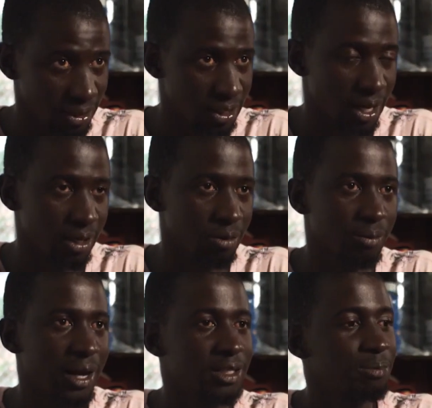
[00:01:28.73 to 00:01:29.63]
que nós
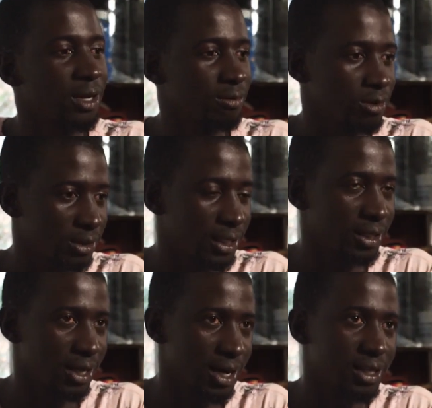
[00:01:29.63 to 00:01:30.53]
visitamos
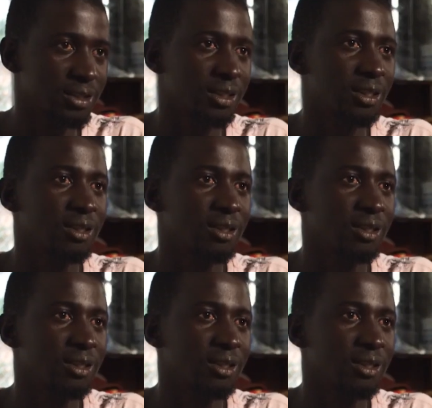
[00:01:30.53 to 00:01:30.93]
durante